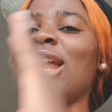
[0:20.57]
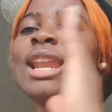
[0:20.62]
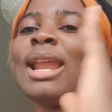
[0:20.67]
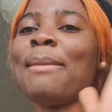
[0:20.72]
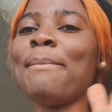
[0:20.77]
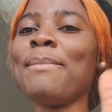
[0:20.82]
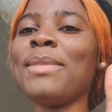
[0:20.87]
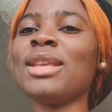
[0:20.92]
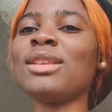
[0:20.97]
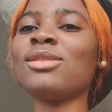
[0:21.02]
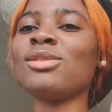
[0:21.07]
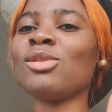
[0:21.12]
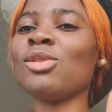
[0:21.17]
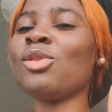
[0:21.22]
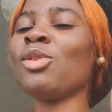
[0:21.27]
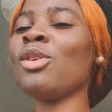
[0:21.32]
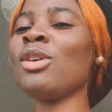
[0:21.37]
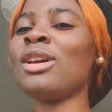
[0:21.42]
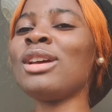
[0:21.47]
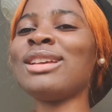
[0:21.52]
dans la
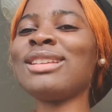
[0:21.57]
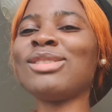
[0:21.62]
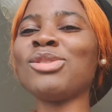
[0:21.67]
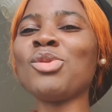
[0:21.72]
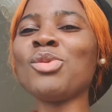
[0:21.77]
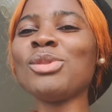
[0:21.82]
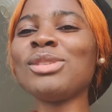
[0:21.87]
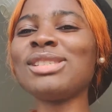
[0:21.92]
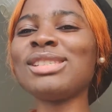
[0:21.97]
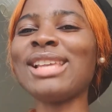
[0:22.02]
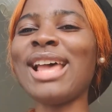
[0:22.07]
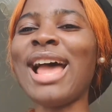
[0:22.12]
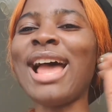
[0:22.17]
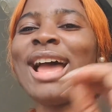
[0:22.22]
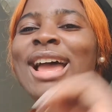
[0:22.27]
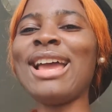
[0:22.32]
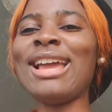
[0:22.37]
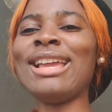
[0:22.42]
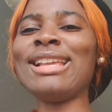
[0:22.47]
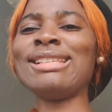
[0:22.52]
maison. Tout
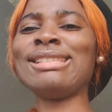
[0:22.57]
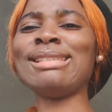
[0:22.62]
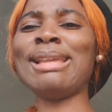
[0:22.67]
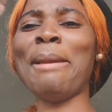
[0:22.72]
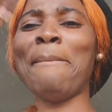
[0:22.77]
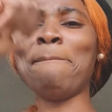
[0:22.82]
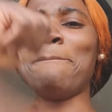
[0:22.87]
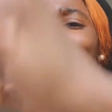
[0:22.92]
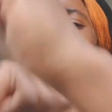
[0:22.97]
ça, c'est